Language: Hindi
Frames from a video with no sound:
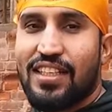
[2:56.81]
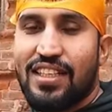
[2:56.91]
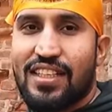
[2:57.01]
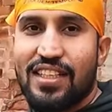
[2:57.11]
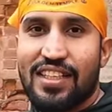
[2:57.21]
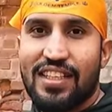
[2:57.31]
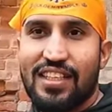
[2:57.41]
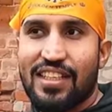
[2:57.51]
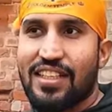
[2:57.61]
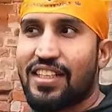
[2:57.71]
भोचक्का
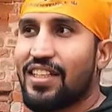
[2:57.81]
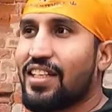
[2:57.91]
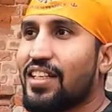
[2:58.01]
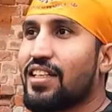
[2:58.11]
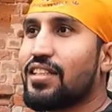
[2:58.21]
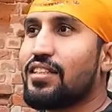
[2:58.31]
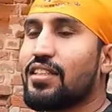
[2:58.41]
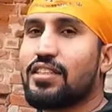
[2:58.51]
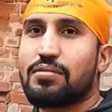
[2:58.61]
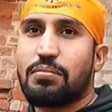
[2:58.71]

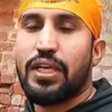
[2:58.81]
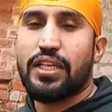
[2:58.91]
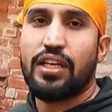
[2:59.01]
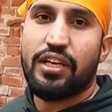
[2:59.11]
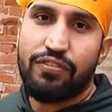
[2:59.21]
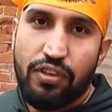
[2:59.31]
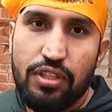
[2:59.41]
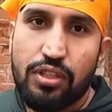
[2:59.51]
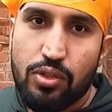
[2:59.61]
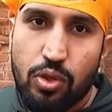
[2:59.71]
दिस माय
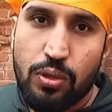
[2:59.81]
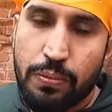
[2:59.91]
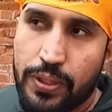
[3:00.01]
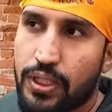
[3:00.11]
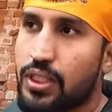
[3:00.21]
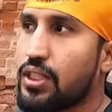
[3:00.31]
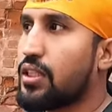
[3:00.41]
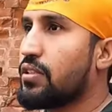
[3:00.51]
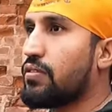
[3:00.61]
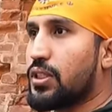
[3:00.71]
ग्रैंडफादर टोल्ड मी
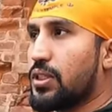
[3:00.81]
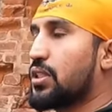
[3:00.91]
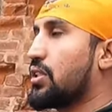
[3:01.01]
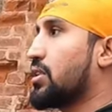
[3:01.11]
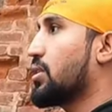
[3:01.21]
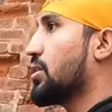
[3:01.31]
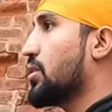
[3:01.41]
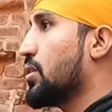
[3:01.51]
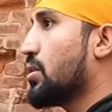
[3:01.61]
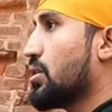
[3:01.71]
ग्रैंडफादर
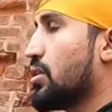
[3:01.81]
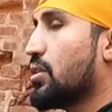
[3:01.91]
भोचक्का